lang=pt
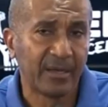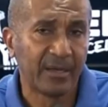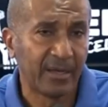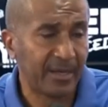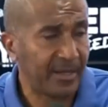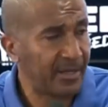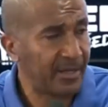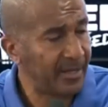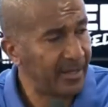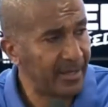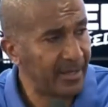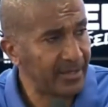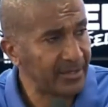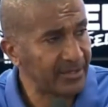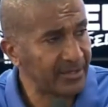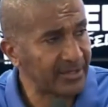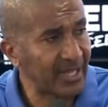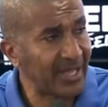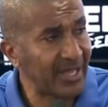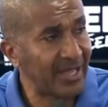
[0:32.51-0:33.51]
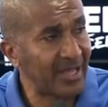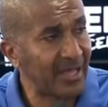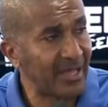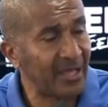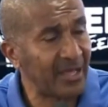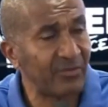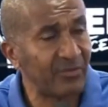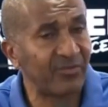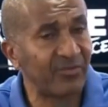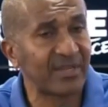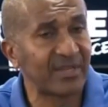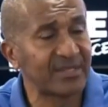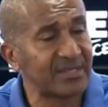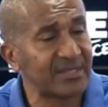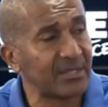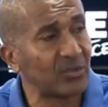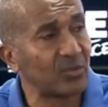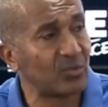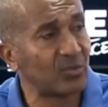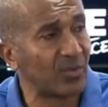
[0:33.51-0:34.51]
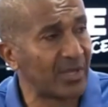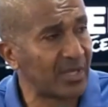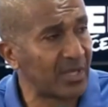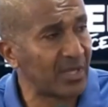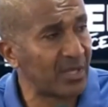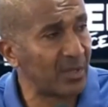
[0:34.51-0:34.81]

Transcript: é, está refazendo uma